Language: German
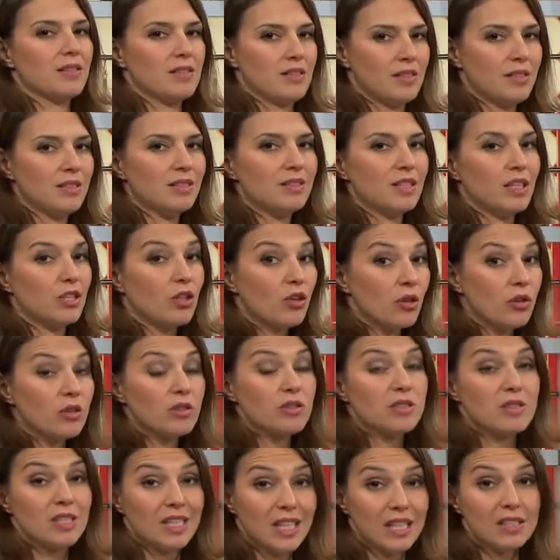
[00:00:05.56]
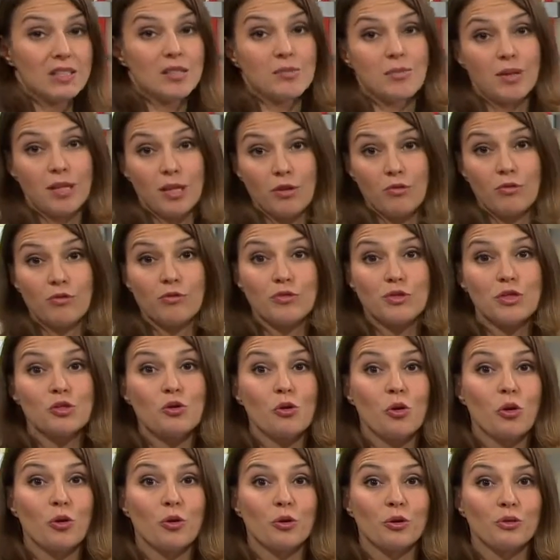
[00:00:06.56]
sind, dann könnten Sie jetzt 250
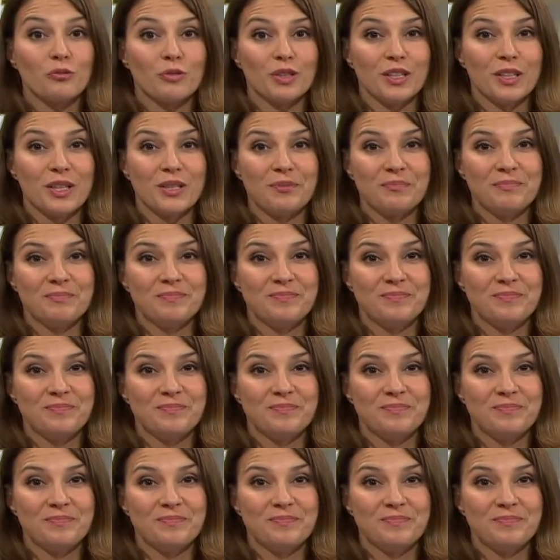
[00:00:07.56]
Euro gewinnen.